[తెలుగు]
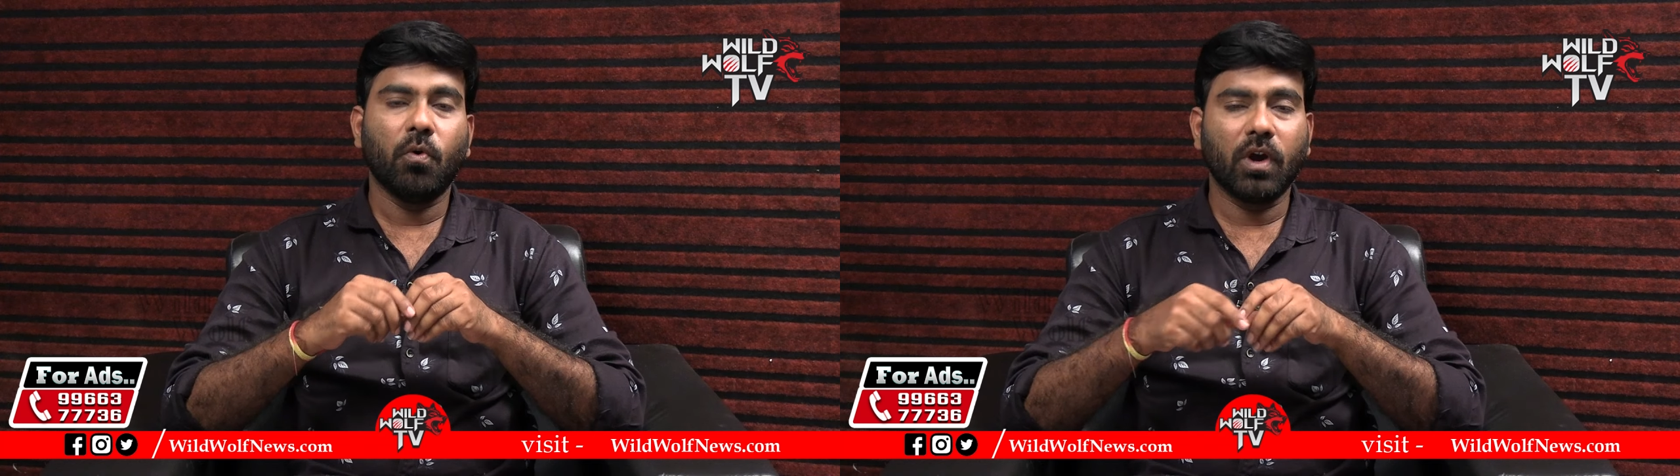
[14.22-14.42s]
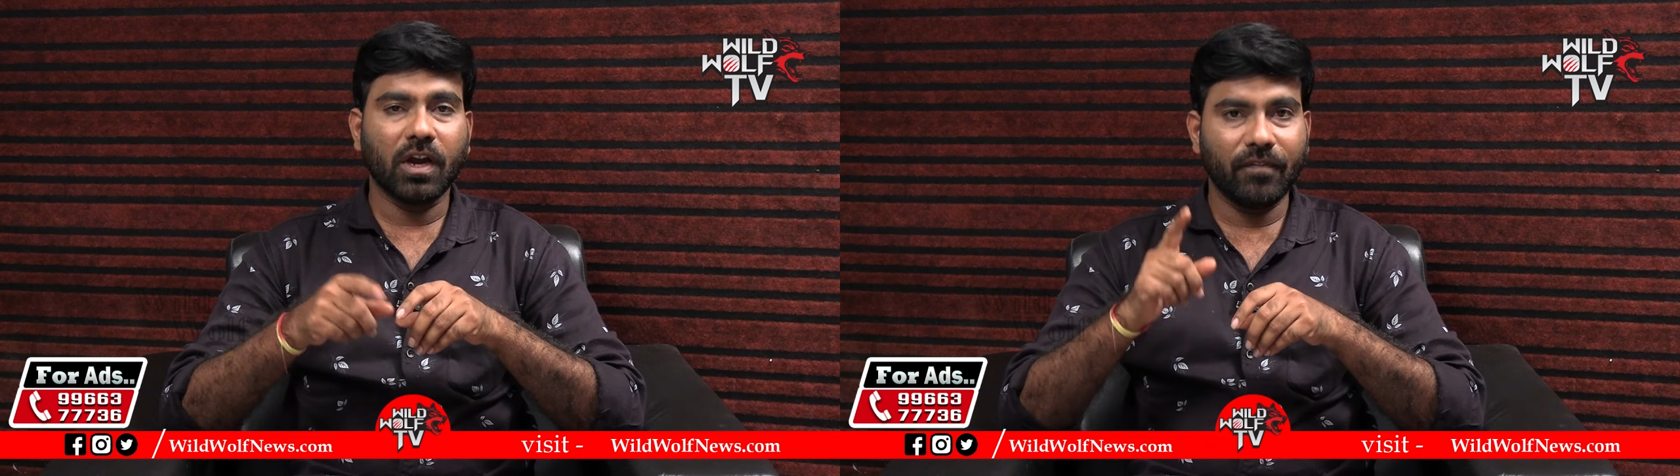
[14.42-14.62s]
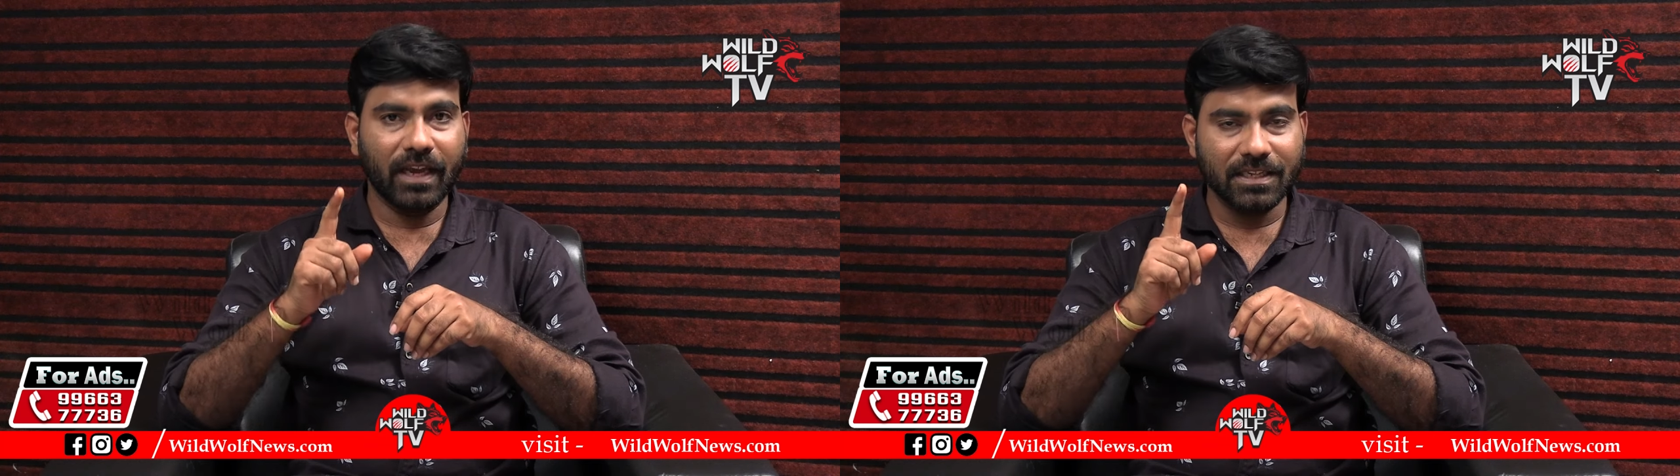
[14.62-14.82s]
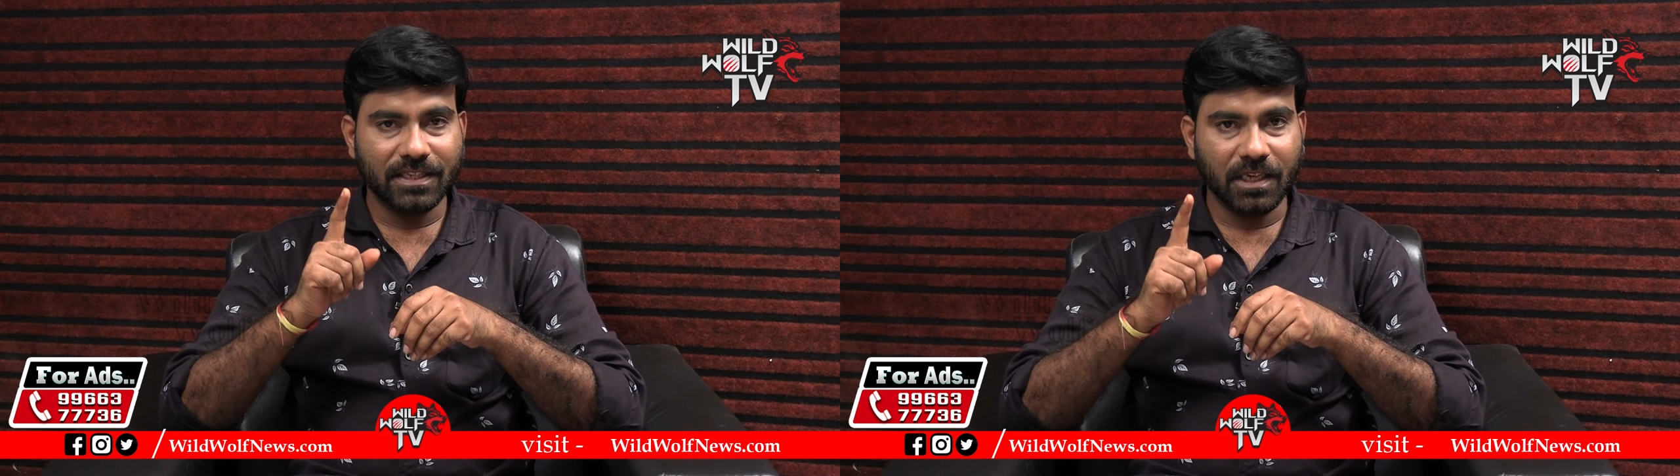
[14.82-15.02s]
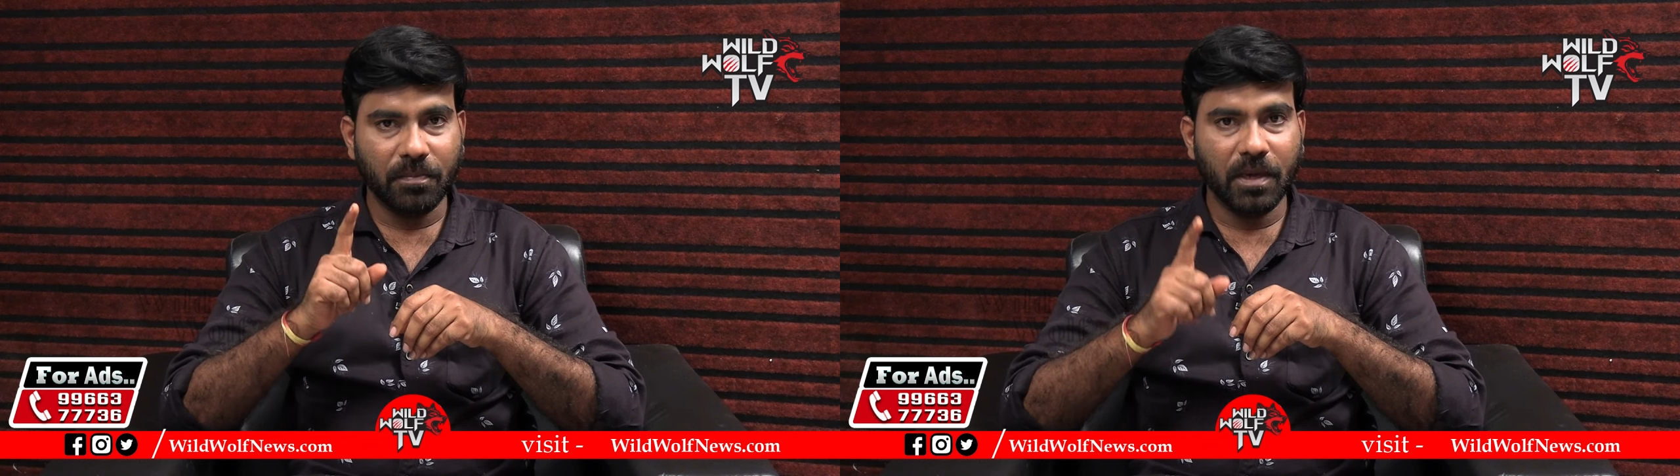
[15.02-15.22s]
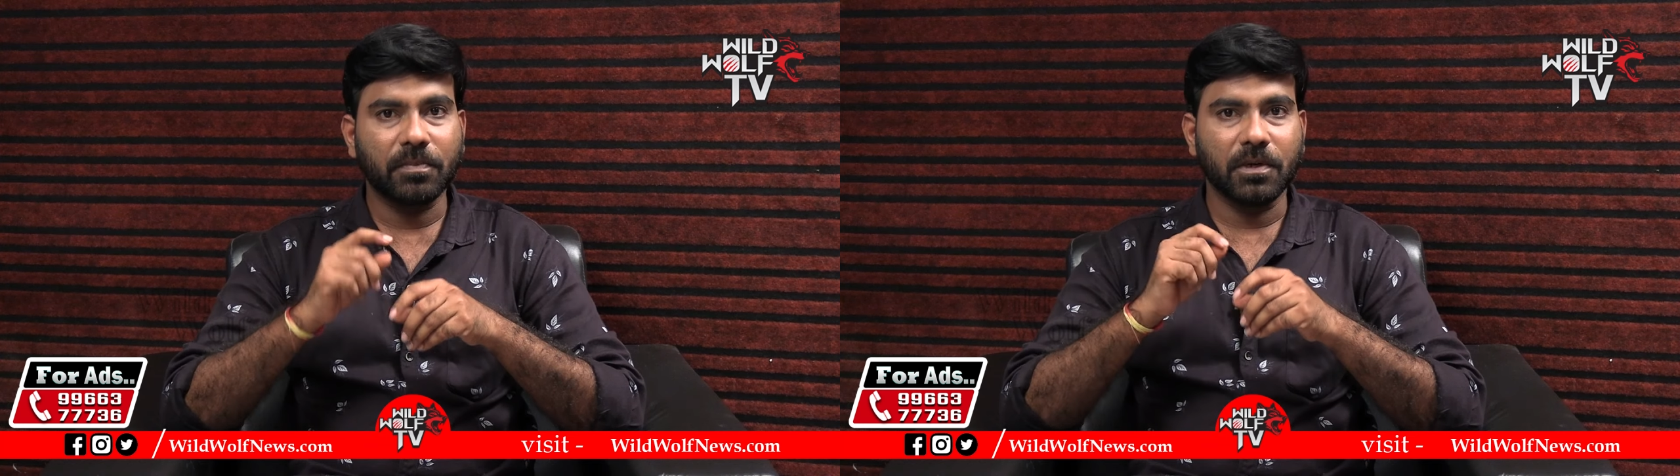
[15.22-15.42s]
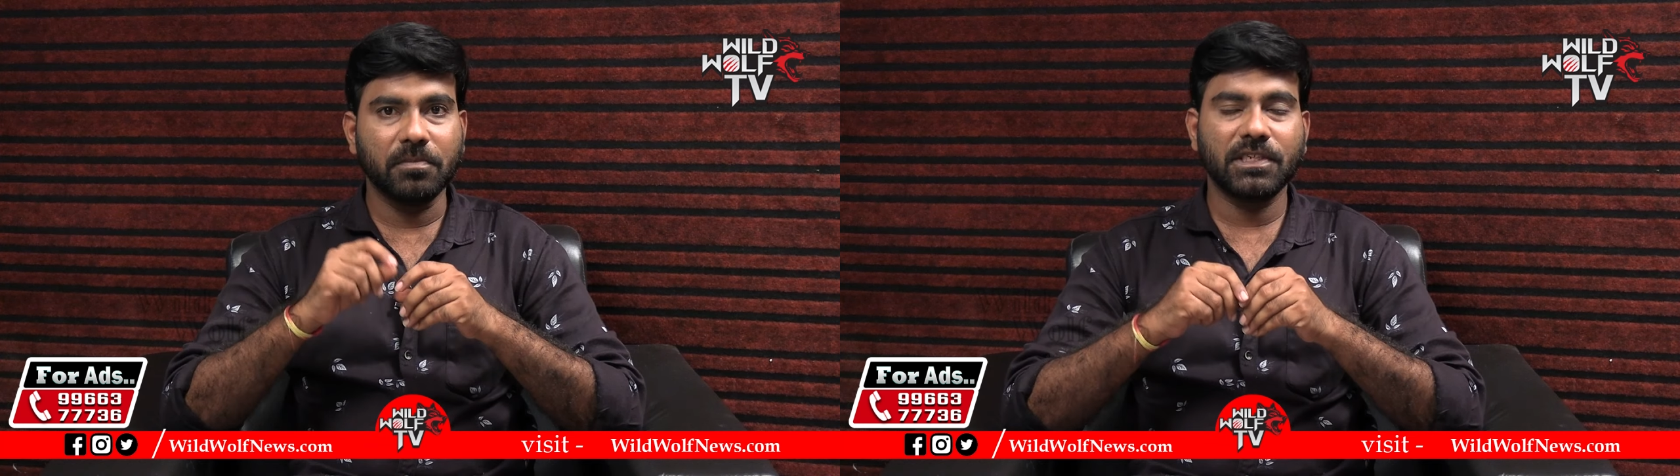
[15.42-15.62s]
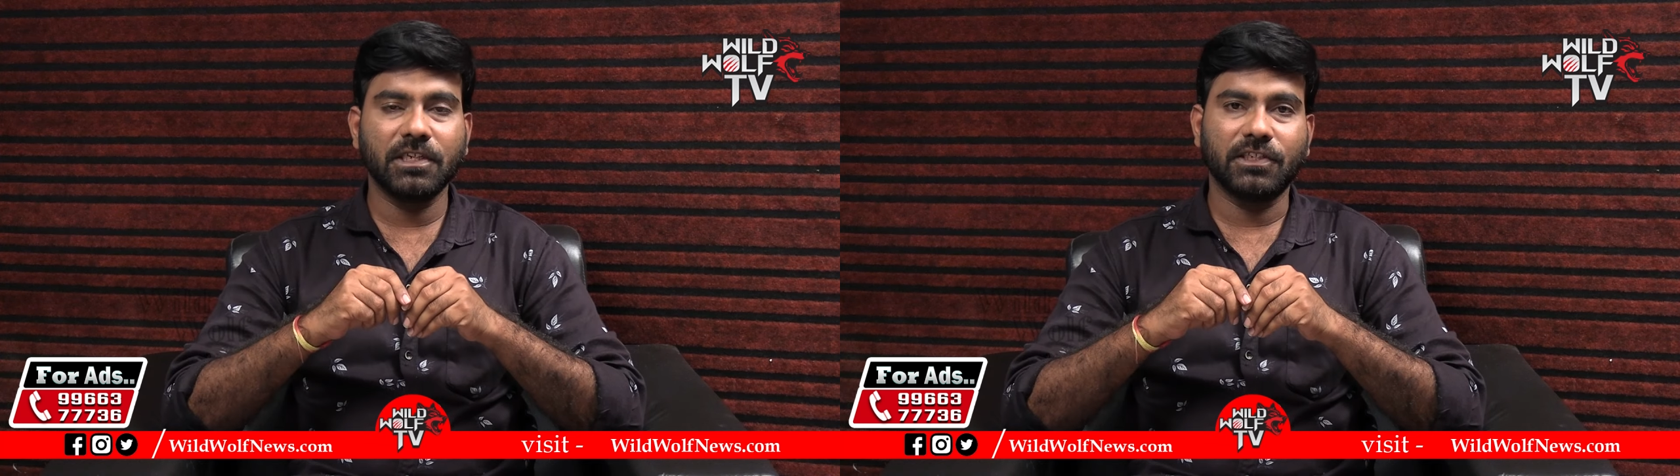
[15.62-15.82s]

ఒకవేళ సిబిఐ పర్మిషన్